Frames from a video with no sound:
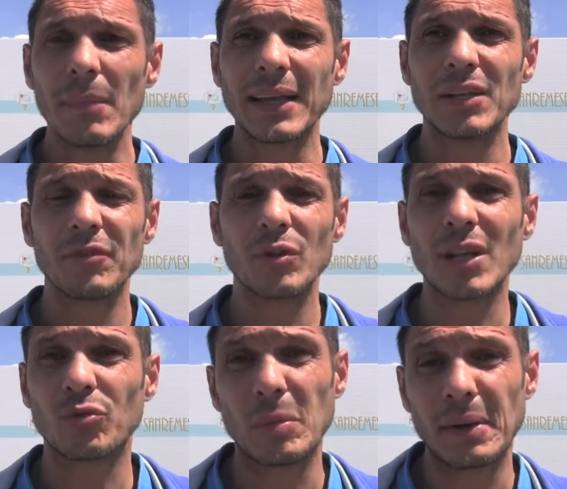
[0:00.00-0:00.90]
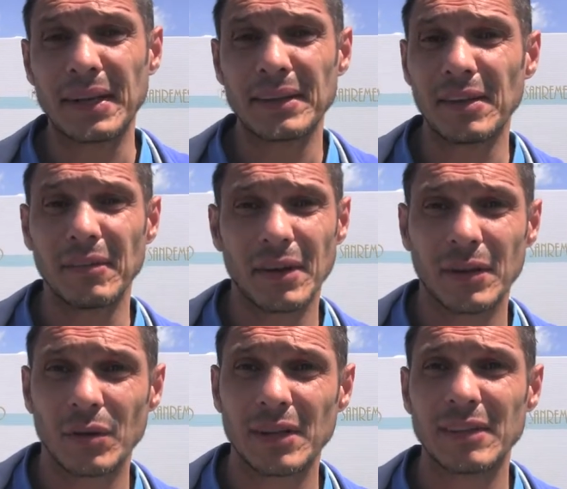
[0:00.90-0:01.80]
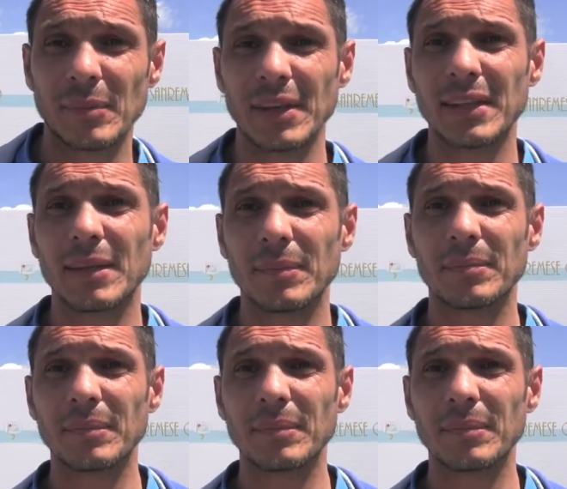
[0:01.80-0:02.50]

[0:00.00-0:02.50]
in difficoltà sulle pari native, onestamente.